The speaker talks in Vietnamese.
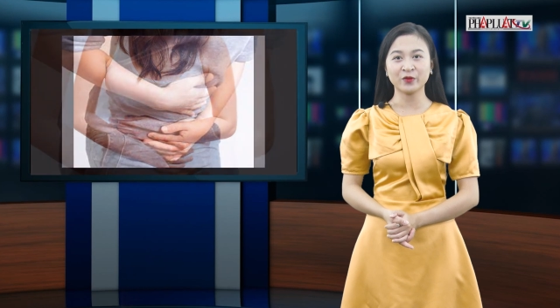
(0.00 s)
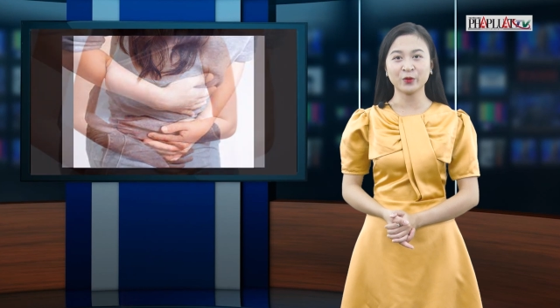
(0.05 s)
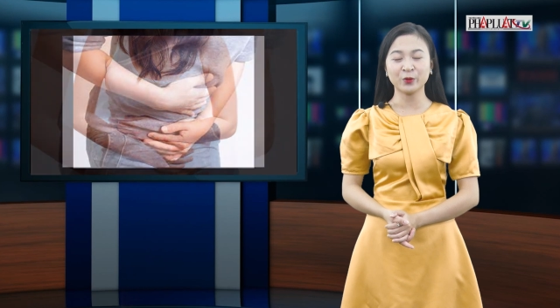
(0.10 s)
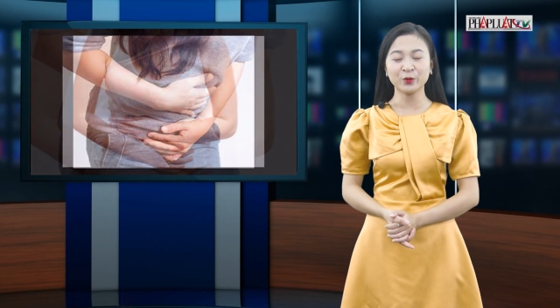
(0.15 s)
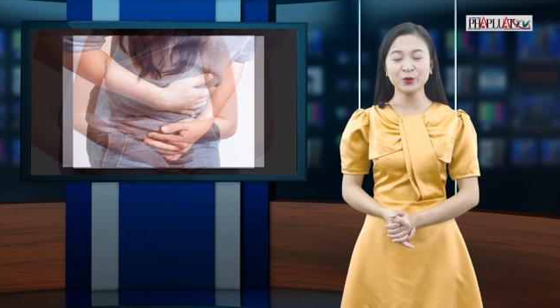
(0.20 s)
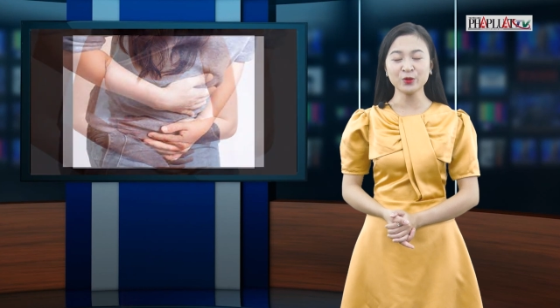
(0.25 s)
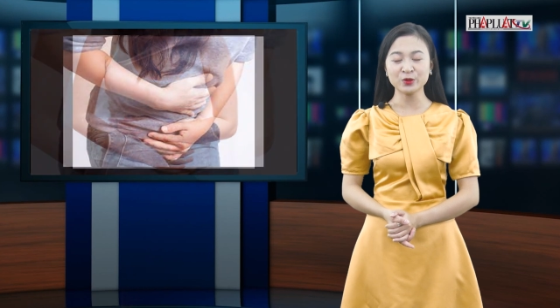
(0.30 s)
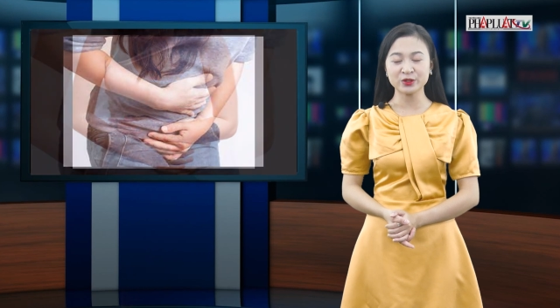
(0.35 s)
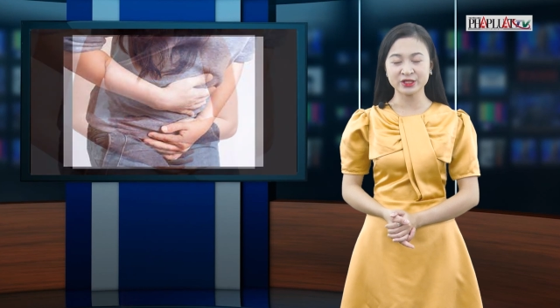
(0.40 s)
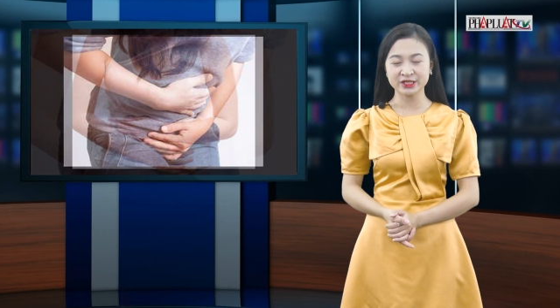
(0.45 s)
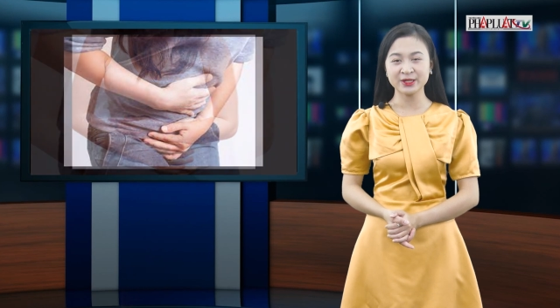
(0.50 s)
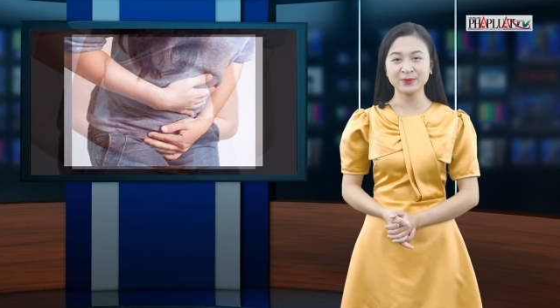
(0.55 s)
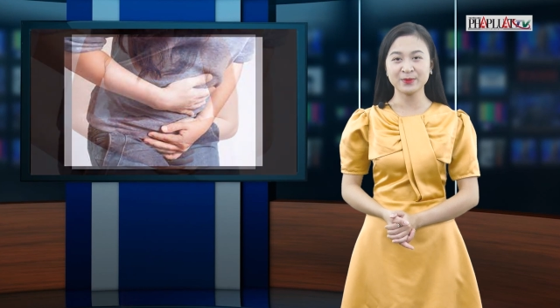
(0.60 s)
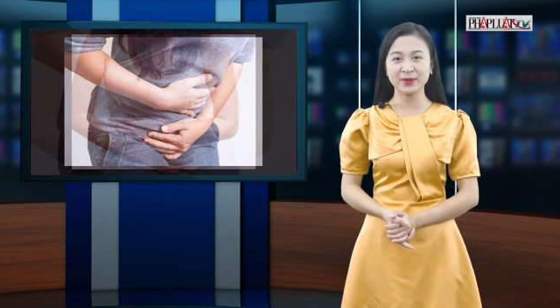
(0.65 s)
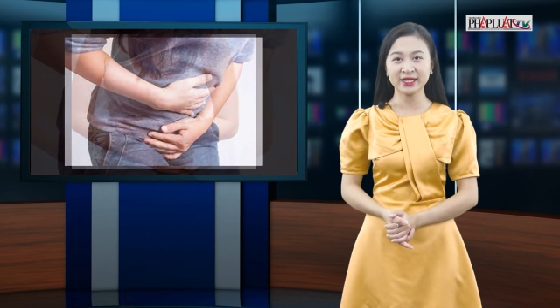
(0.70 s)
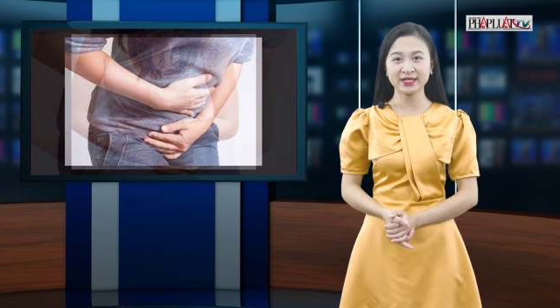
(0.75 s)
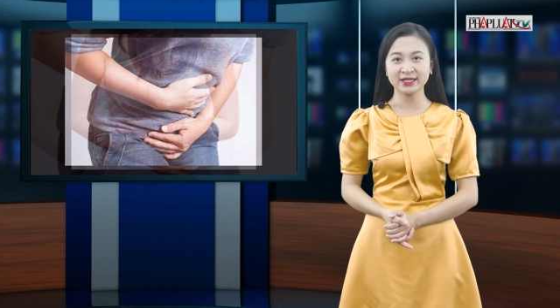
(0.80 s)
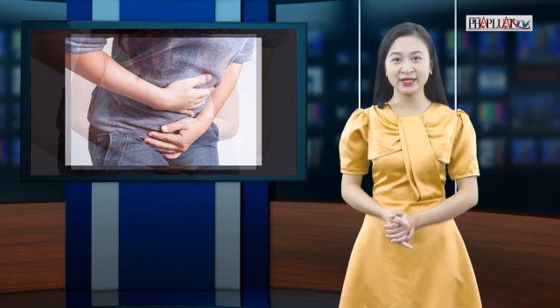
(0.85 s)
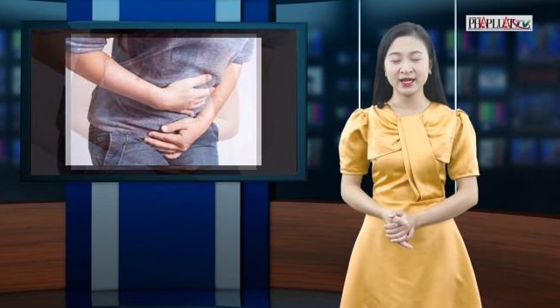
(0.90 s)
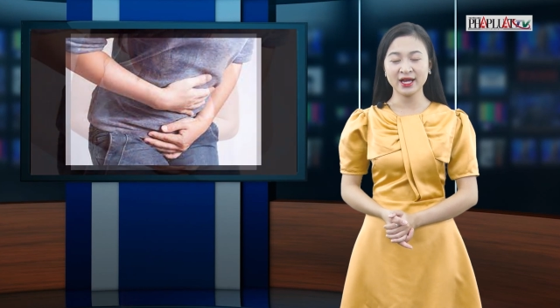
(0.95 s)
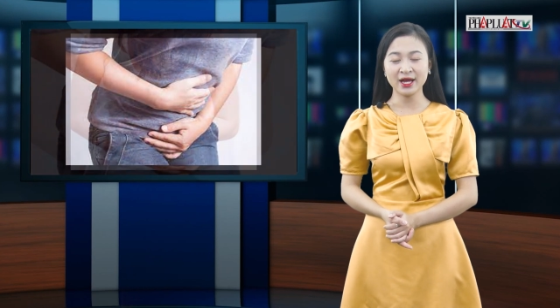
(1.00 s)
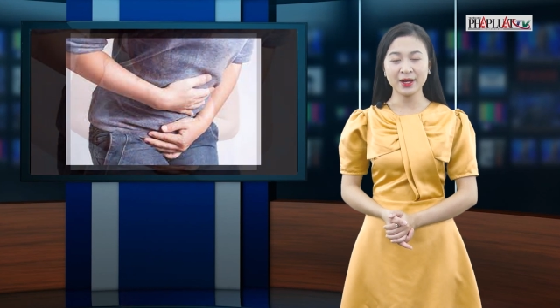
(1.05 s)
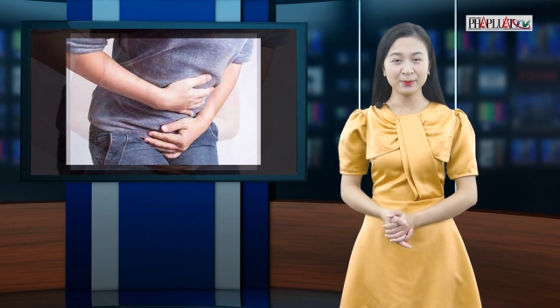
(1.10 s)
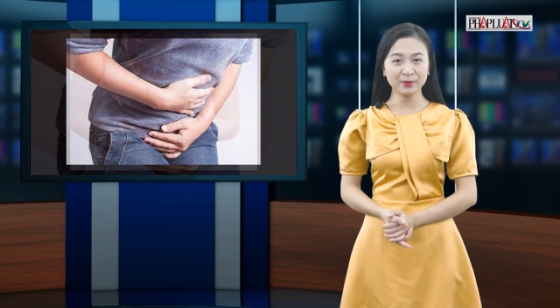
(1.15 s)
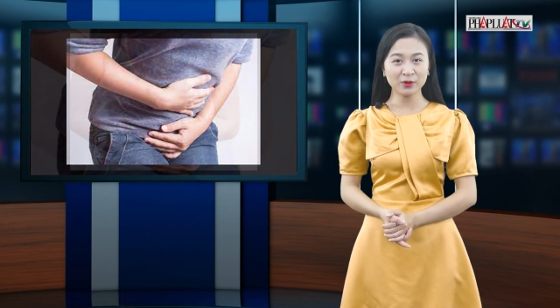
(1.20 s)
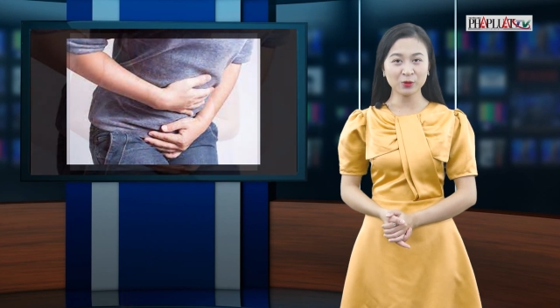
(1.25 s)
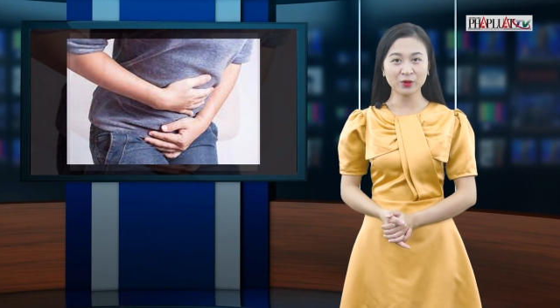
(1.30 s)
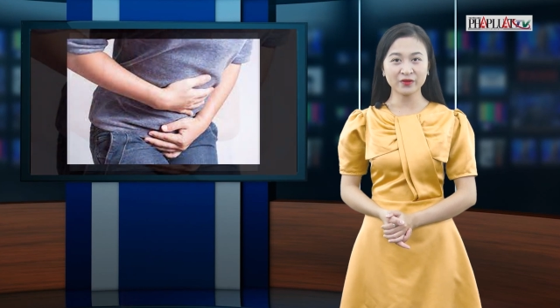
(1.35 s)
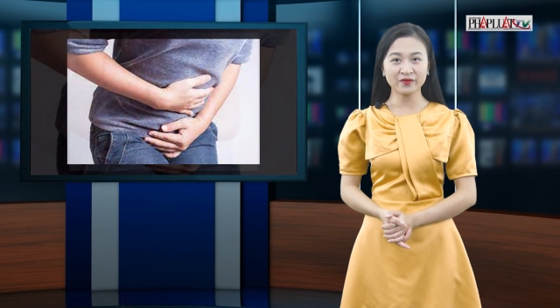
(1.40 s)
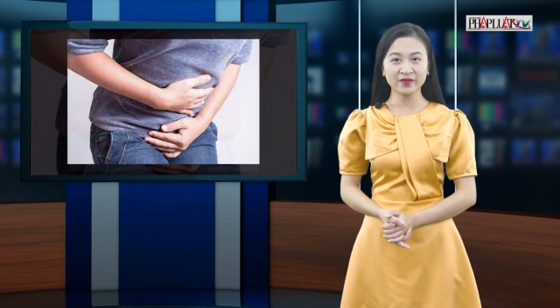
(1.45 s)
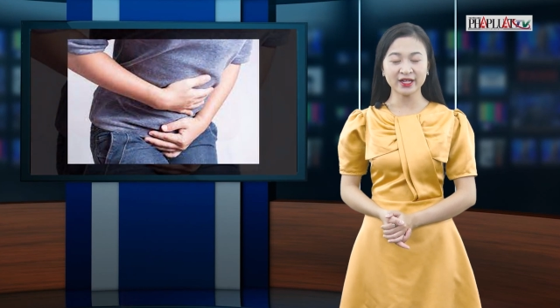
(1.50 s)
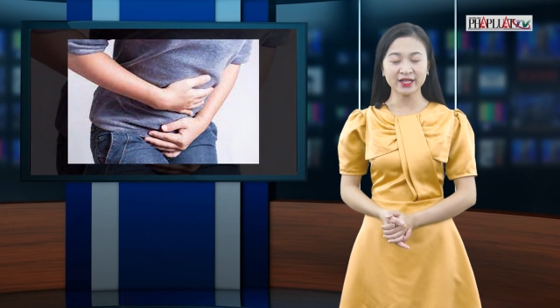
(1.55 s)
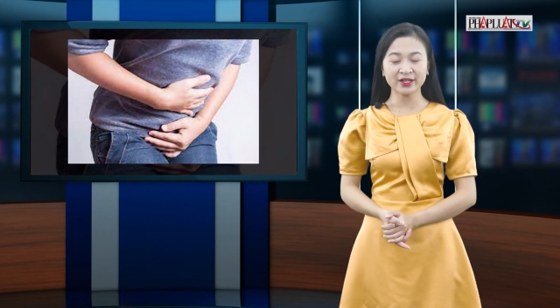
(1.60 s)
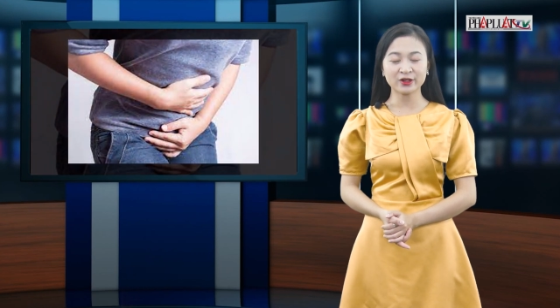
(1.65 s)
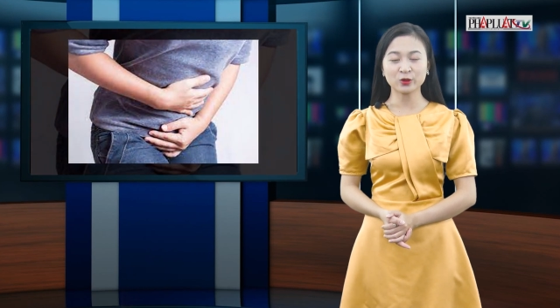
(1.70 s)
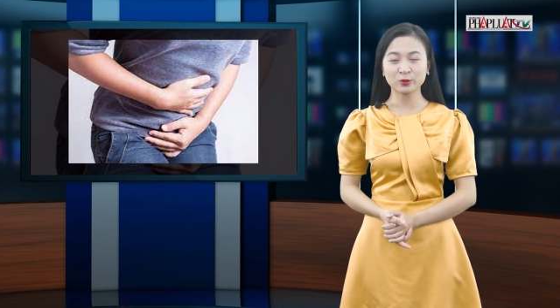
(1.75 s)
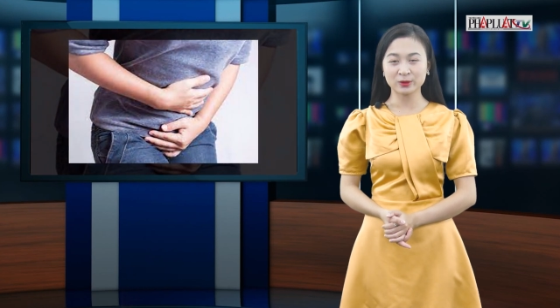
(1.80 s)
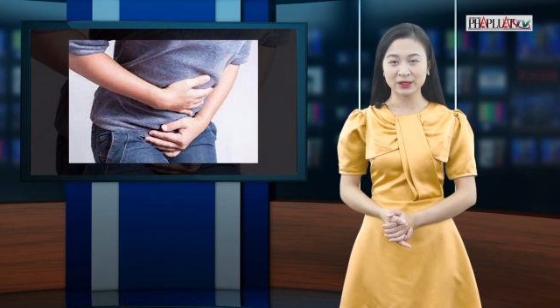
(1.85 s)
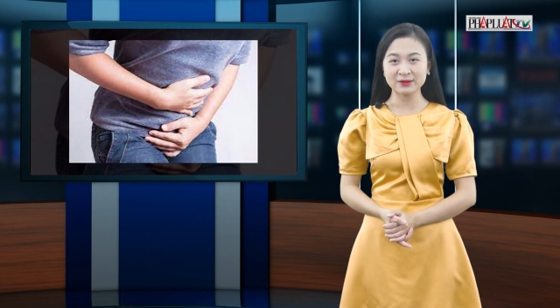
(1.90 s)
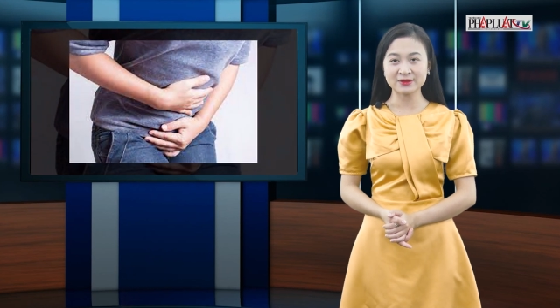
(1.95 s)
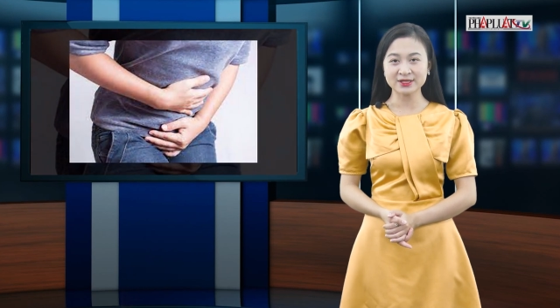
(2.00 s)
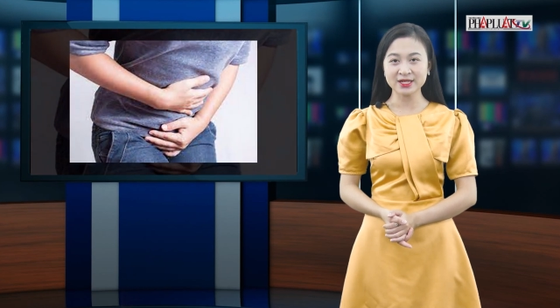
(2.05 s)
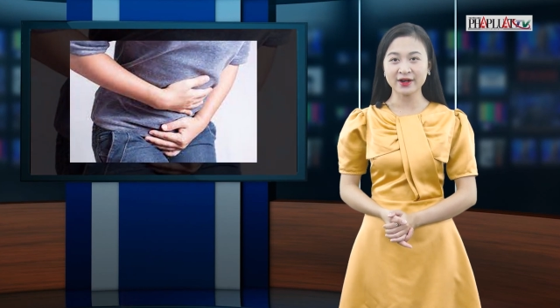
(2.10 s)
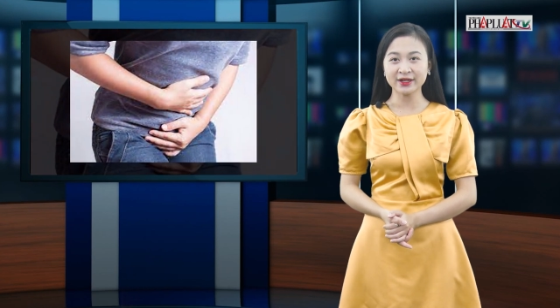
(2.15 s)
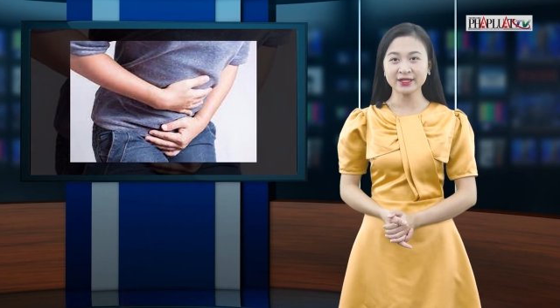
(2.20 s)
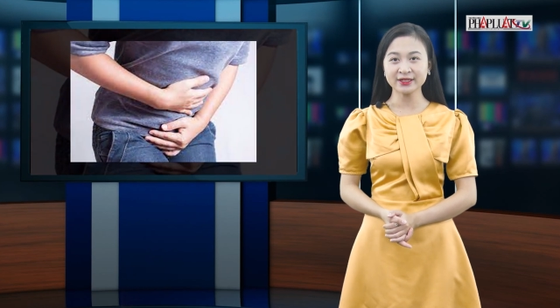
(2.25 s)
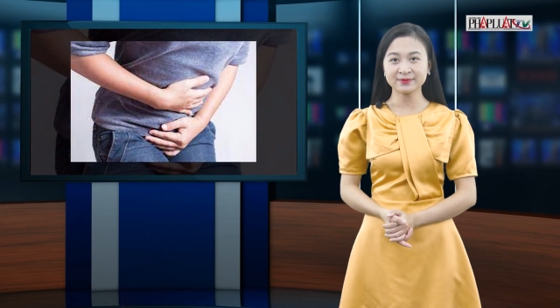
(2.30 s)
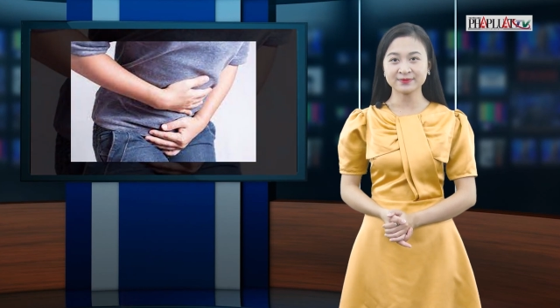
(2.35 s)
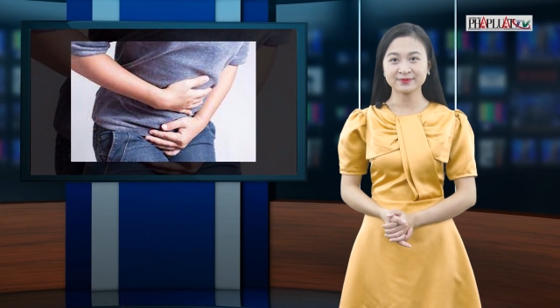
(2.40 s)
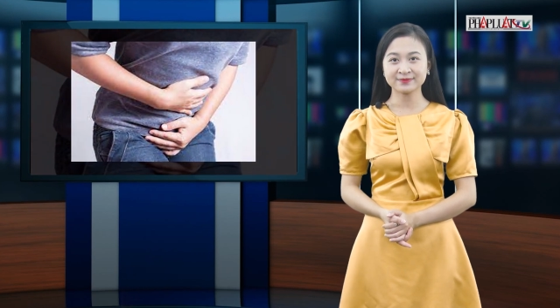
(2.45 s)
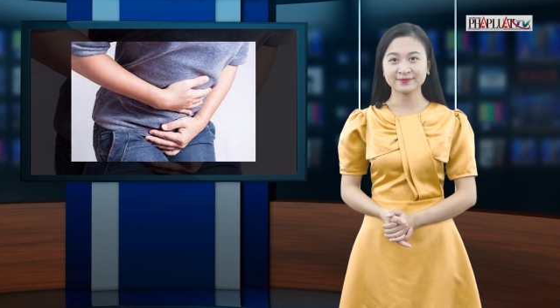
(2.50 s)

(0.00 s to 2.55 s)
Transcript: phố Hồ Chí Minh. Mời quý vị cùng theo dõi.